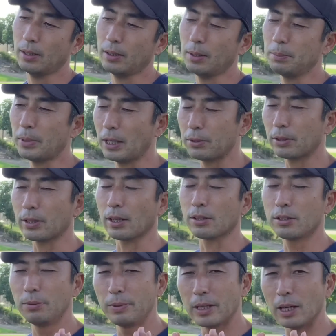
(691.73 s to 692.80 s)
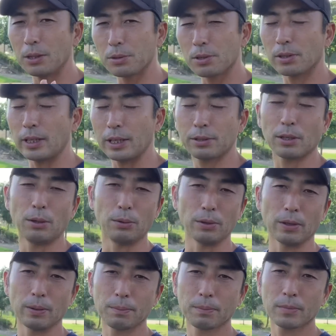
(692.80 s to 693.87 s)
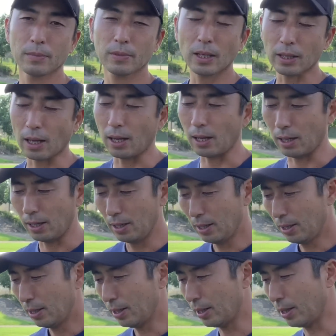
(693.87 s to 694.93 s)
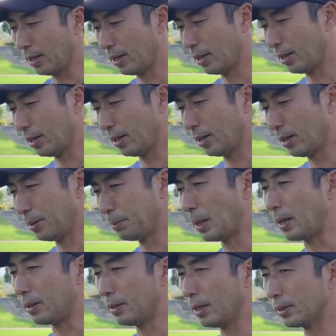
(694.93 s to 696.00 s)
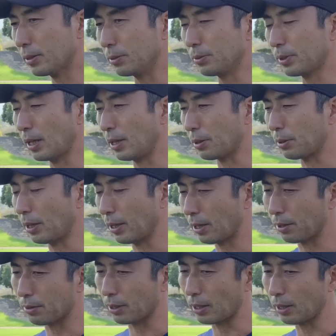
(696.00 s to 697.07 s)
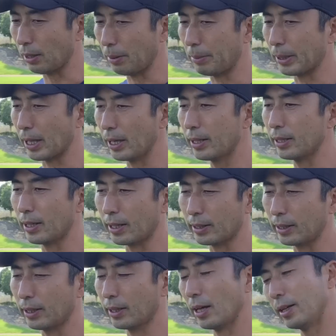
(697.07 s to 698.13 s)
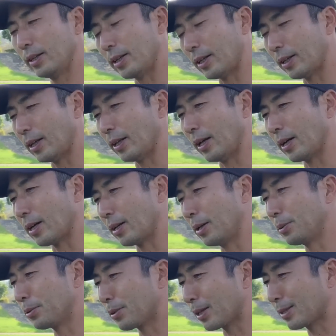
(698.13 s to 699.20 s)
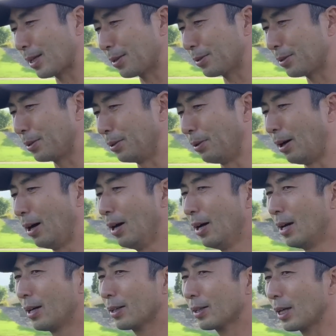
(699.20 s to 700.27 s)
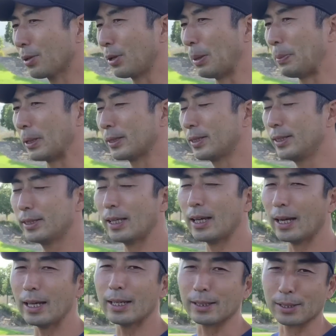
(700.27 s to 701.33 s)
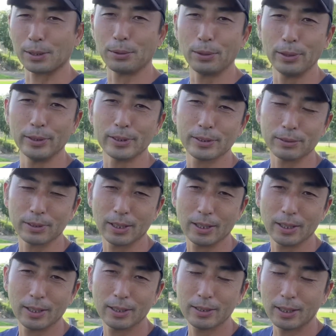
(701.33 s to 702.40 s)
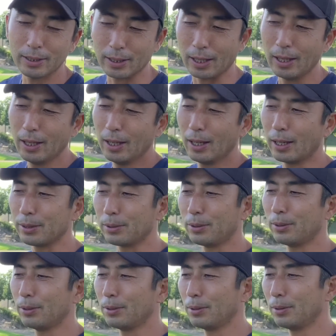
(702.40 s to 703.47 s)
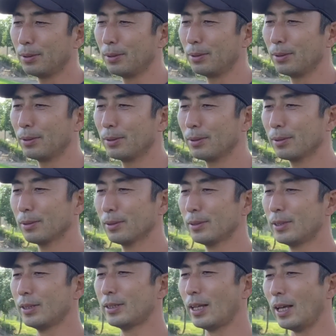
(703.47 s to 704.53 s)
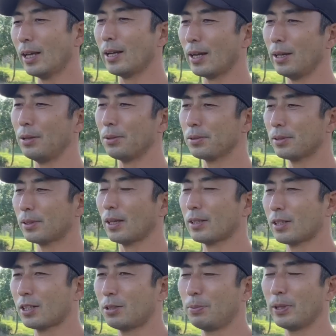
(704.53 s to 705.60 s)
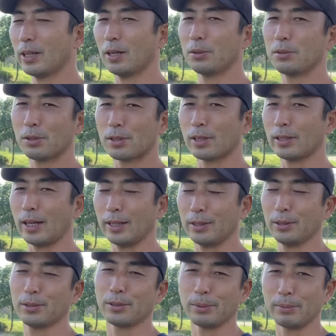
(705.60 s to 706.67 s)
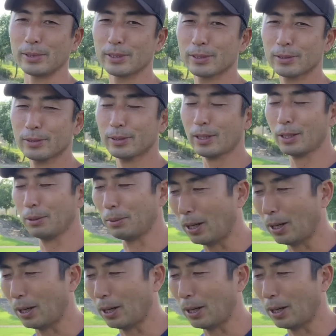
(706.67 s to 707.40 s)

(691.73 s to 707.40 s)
年配の方で首が動かない人が多い。ただ、レッスン受けに来られてる方って元気な方で、体を動かせるっていうのは結構やっぱり姿勢がいい方が多いんですよね。なんで姿勢が良くて首が動かないという人がいます。例え